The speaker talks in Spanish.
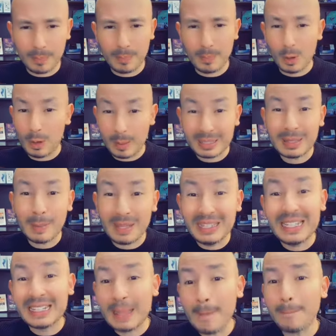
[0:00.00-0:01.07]
problemas también
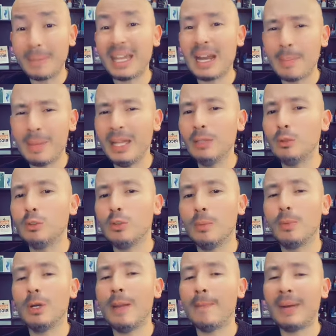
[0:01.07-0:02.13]
de temperamento y todo
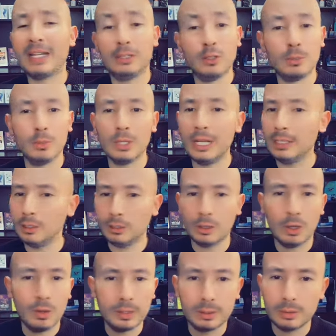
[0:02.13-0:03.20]
por la parte hormonal,
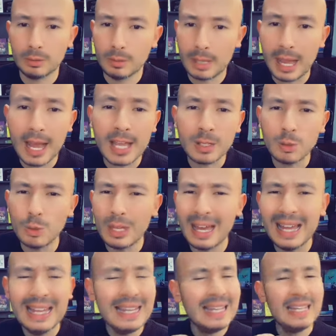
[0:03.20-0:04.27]
todo esto
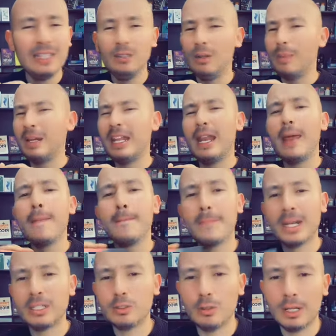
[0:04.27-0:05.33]
ayuda de una manera
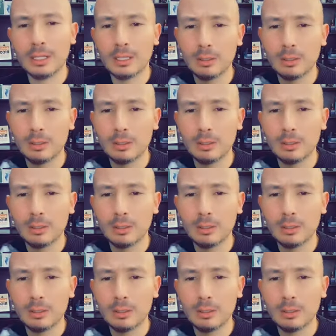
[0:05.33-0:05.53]
impresionante.